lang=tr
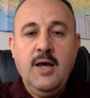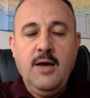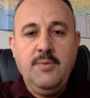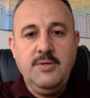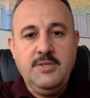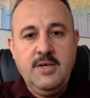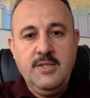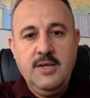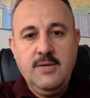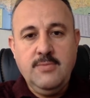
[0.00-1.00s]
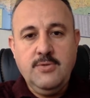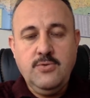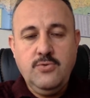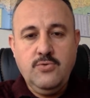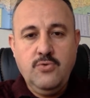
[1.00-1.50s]
Ama insanlarımız
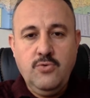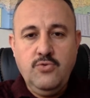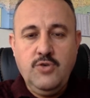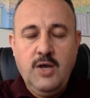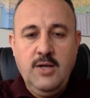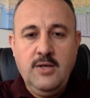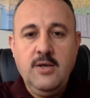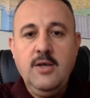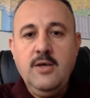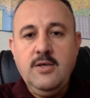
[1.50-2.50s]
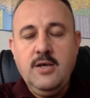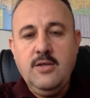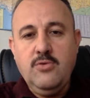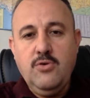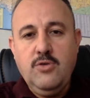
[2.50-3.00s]
son 3 aylık ya
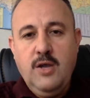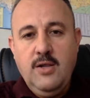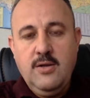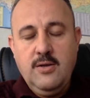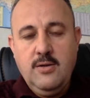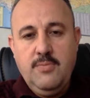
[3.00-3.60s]
da 4 aylık e,